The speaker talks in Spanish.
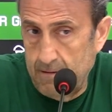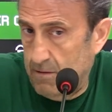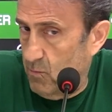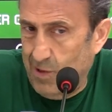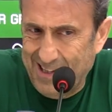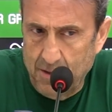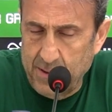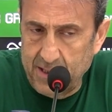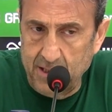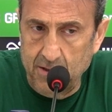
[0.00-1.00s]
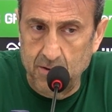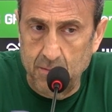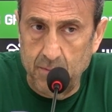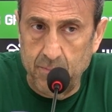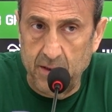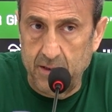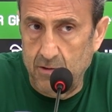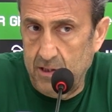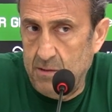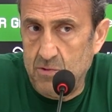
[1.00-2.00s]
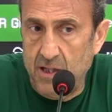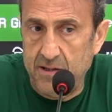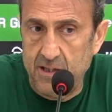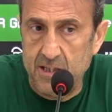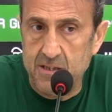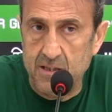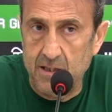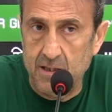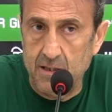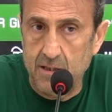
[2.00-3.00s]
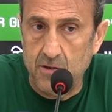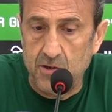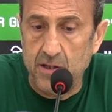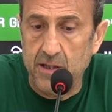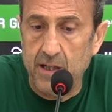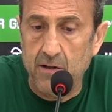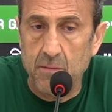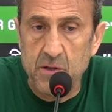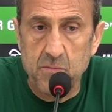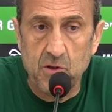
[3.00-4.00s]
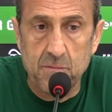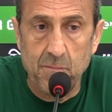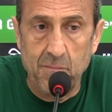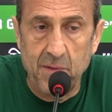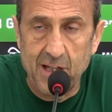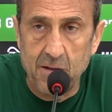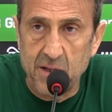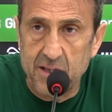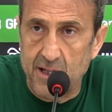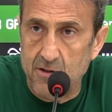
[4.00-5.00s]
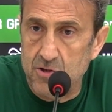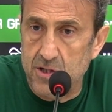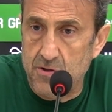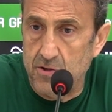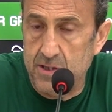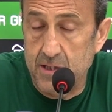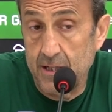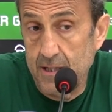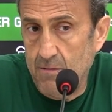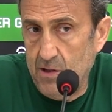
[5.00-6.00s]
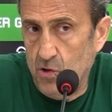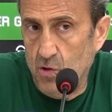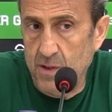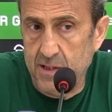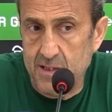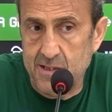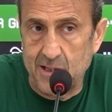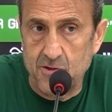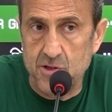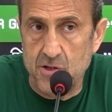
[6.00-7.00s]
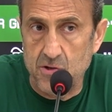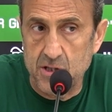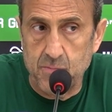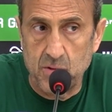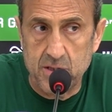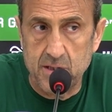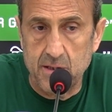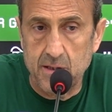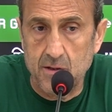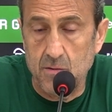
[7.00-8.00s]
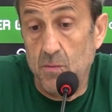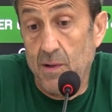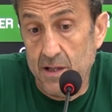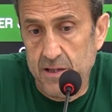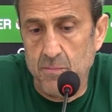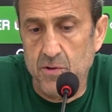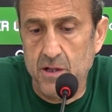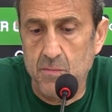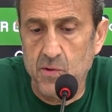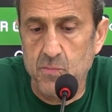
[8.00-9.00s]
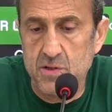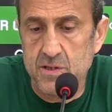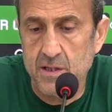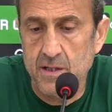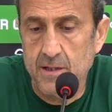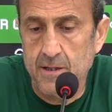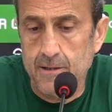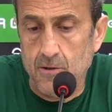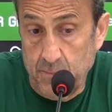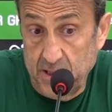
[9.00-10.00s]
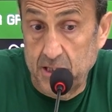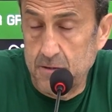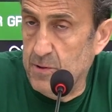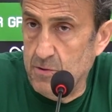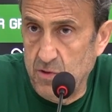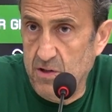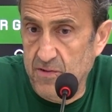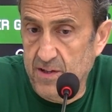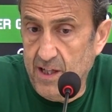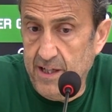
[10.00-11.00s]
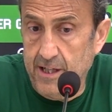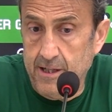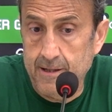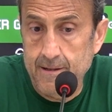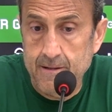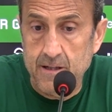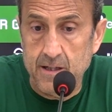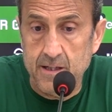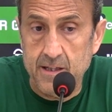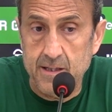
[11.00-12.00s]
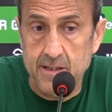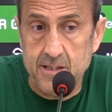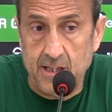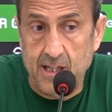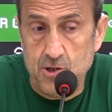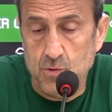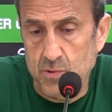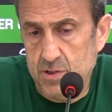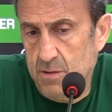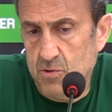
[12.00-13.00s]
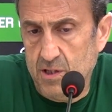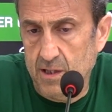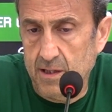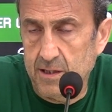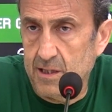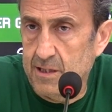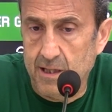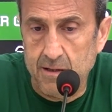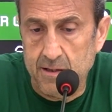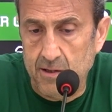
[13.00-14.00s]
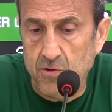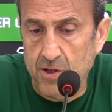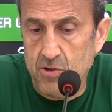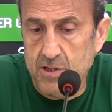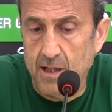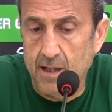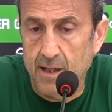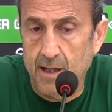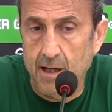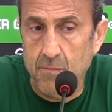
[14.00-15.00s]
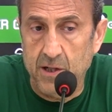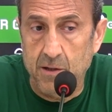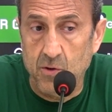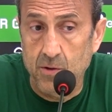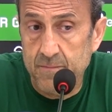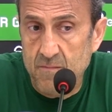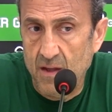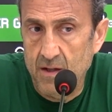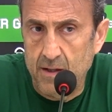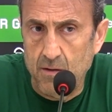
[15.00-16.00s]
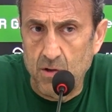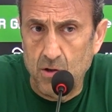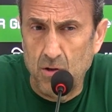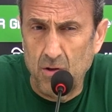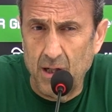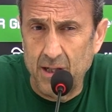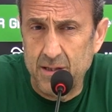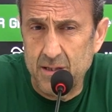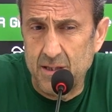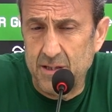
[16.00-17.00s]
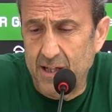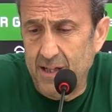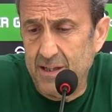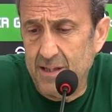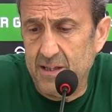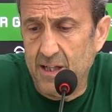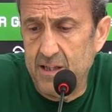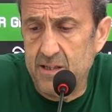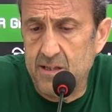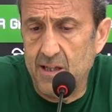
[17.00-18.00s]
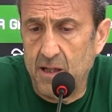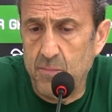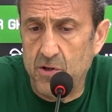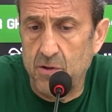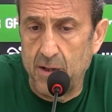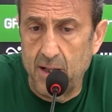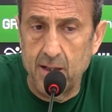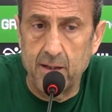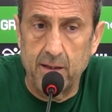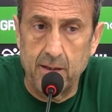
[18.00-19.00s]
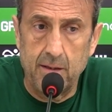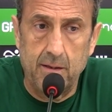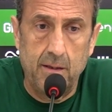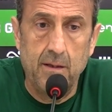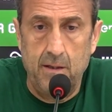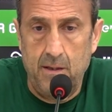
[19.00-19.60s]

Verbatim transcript: en cualquier partido y lo que tenemos que hacer es, eh, yo te diría ahora mismo, es minimizar los errores. Cuando cometes tantos errores, pues eh, como en Valencia, por ejemplo, pues compites, pero es muy difícil ganar. En, este caso, pues tenemos que intentar reducirlos al mínimo. Y luego, antes de entrar en detalles del equipo rival, que,